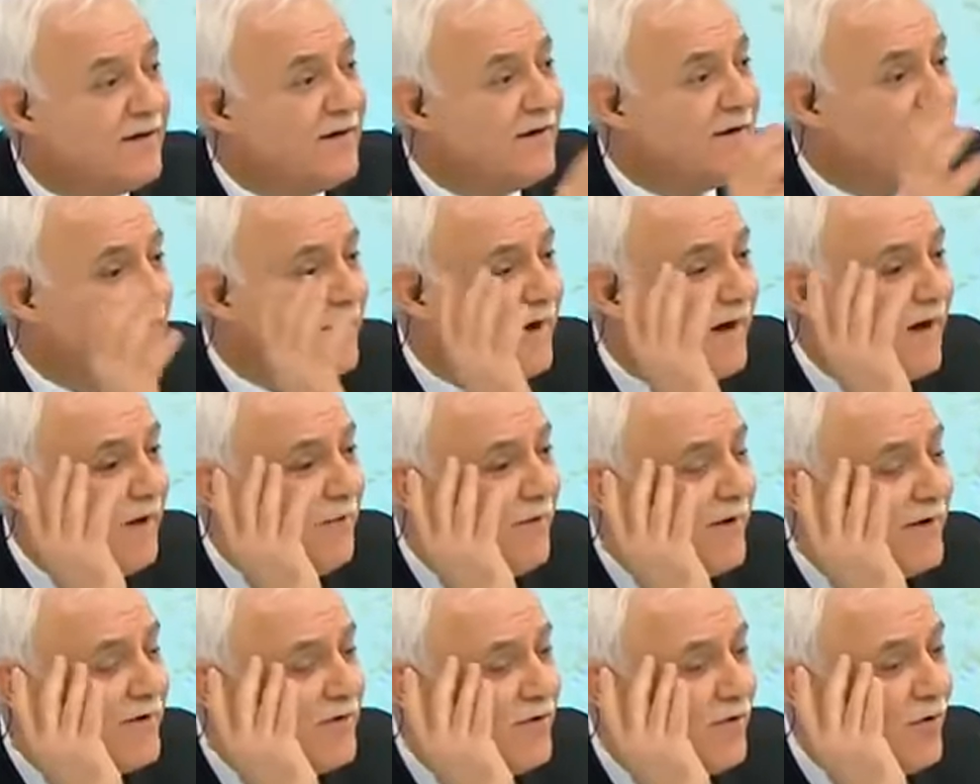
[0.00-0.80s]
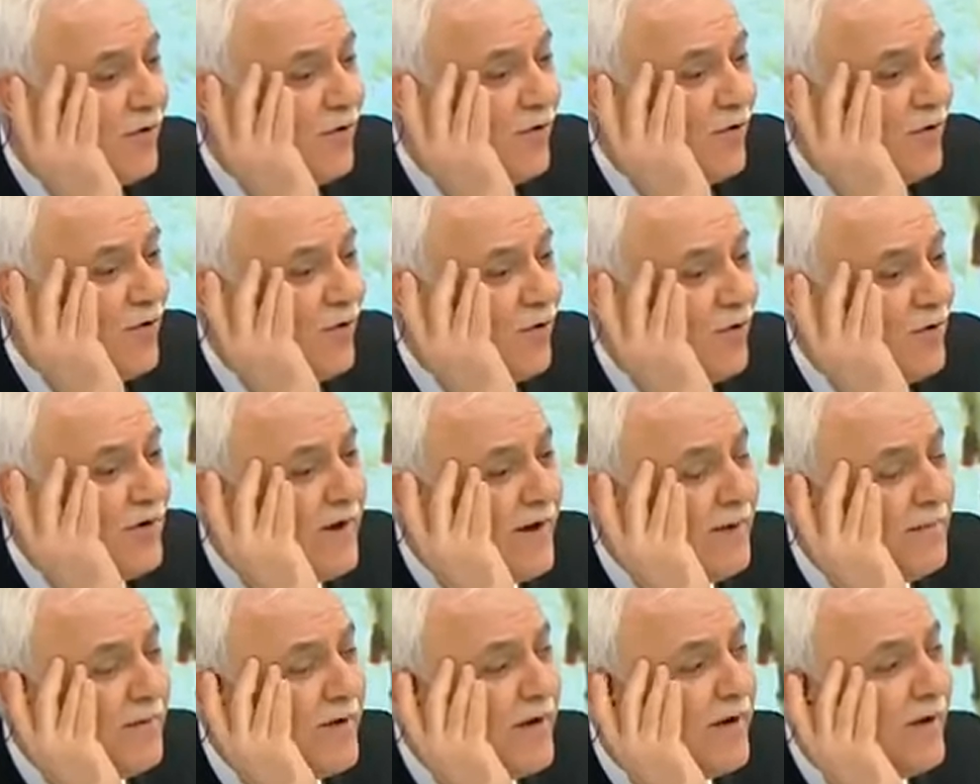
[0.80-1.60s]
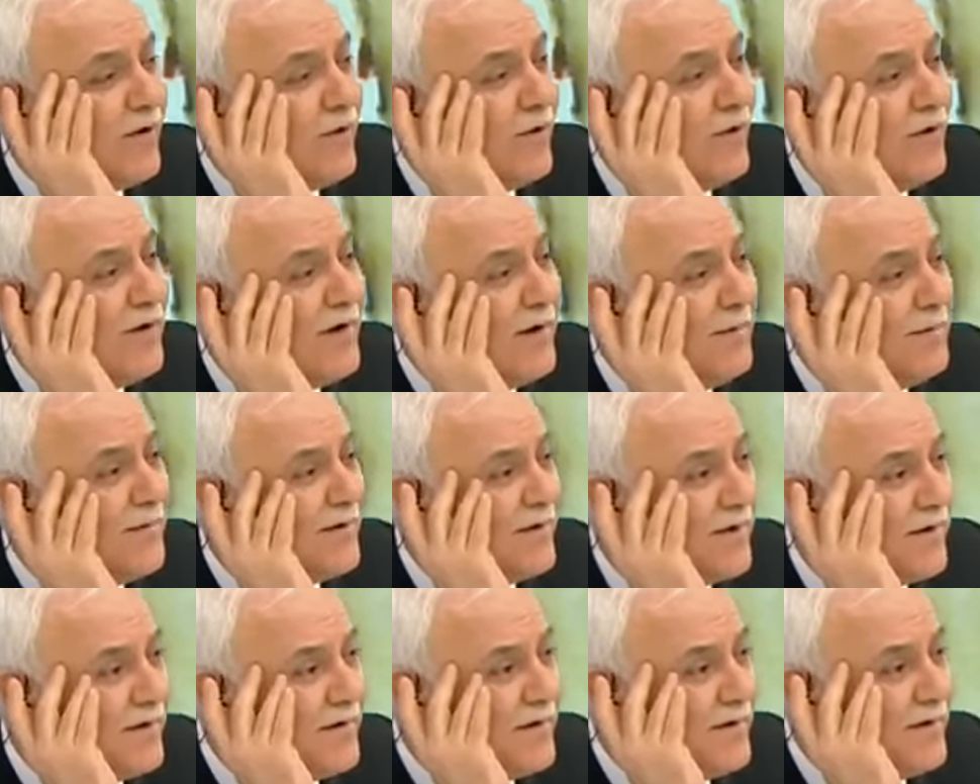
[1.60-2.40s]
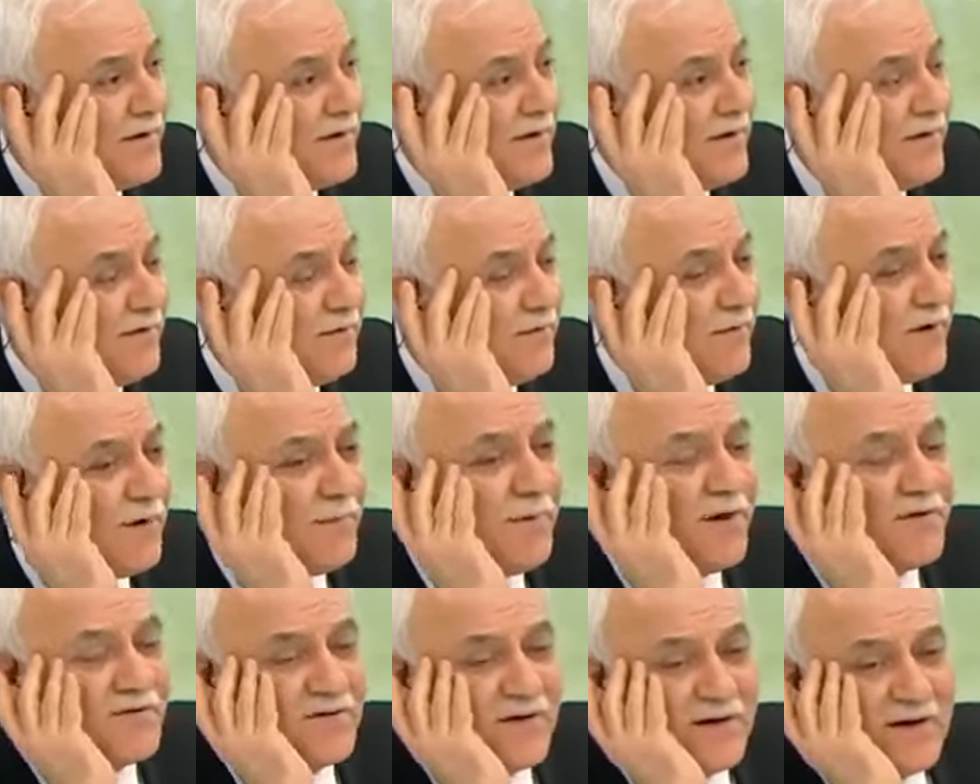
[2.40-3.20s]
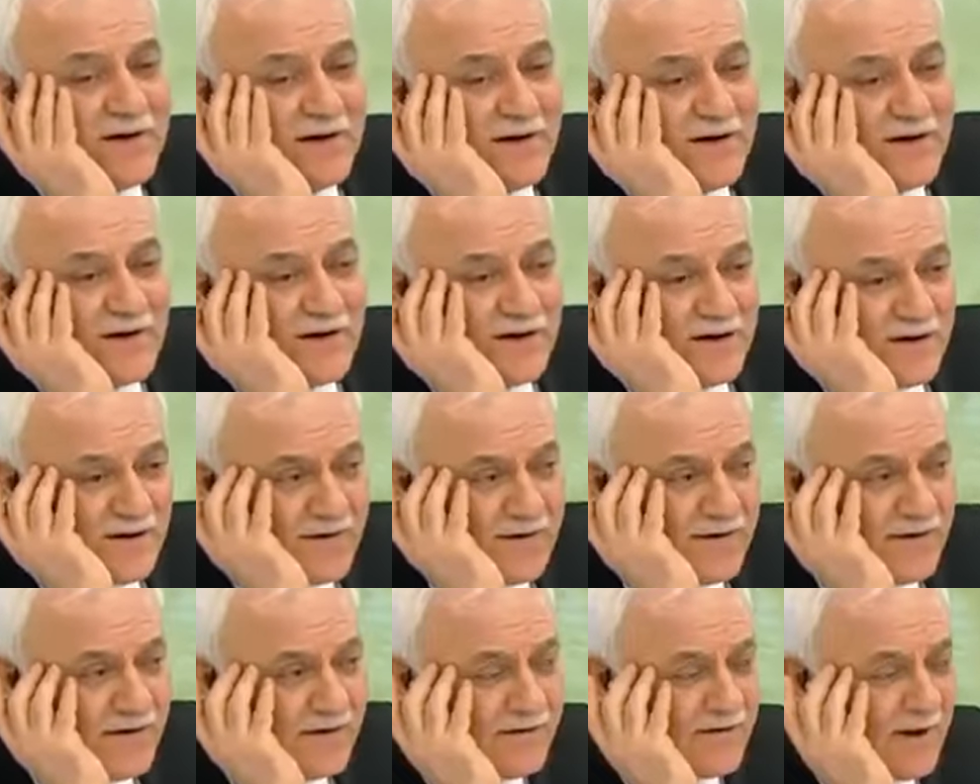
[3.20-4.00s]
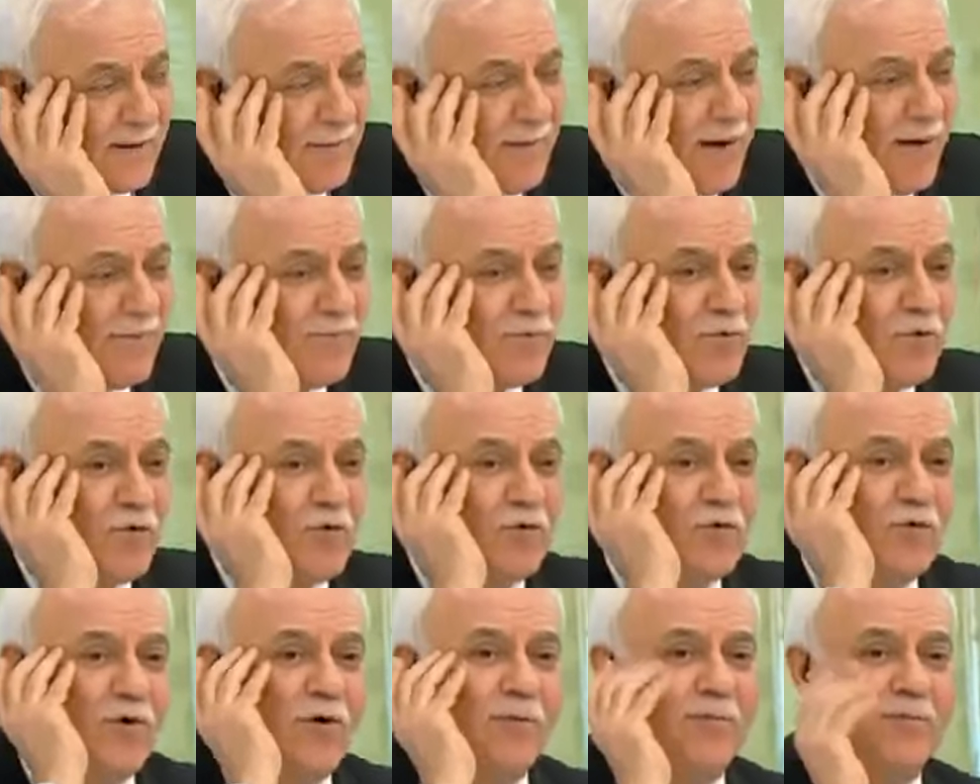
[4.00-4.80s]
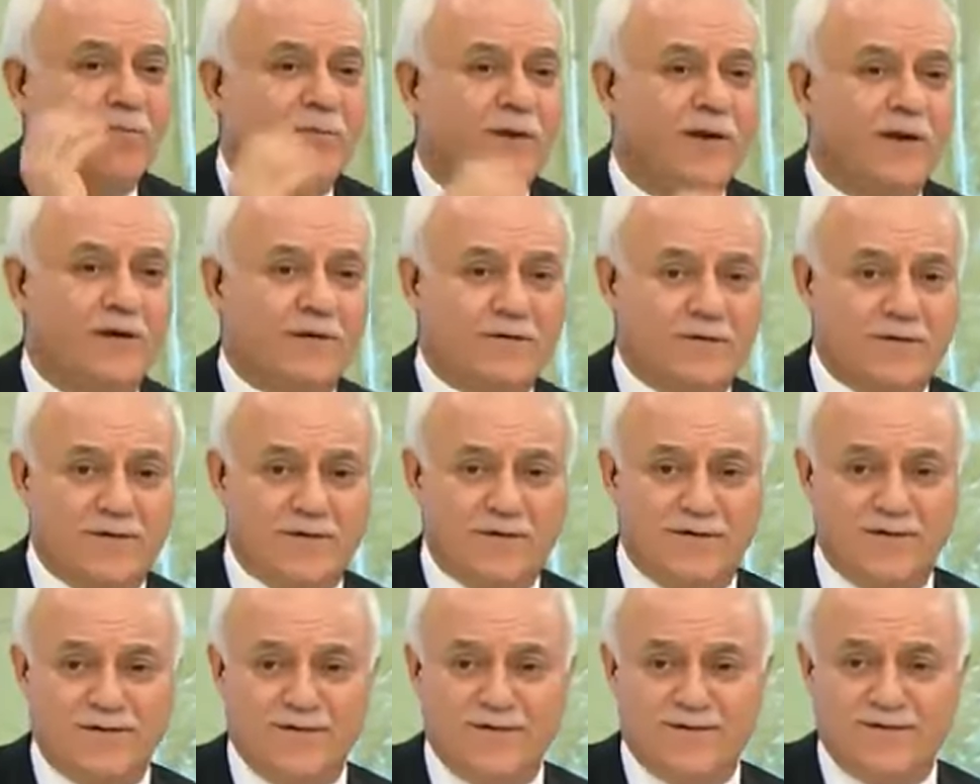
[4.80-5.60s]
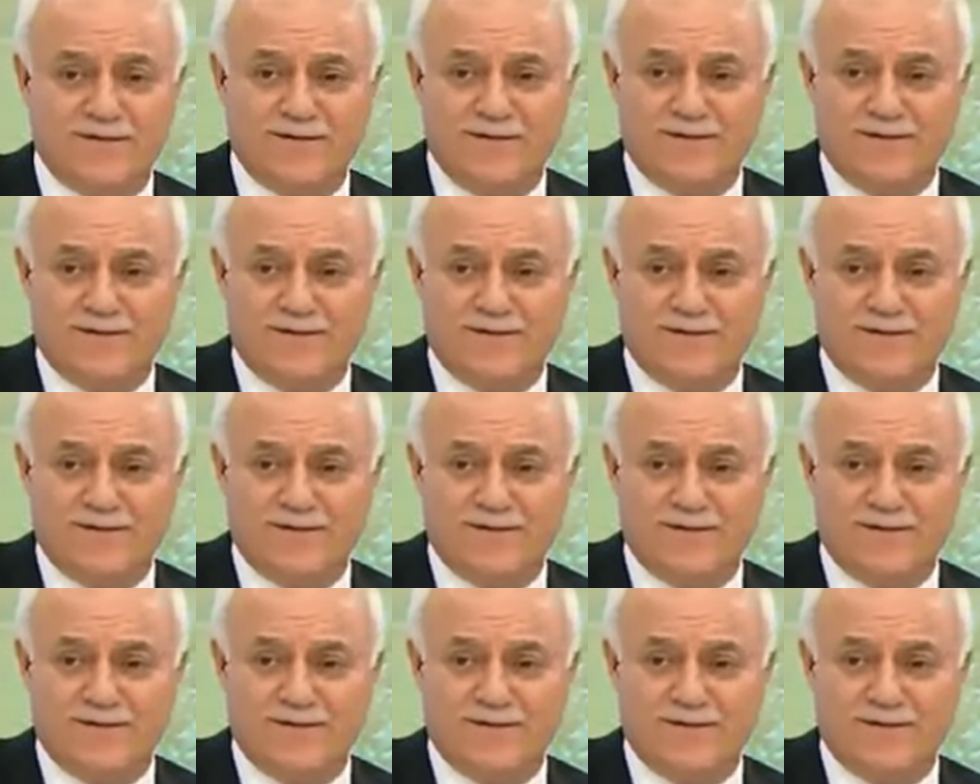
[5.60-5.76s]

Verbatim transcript: he evet öyle mi öyle mi ve bazen he tamam duydum derdi.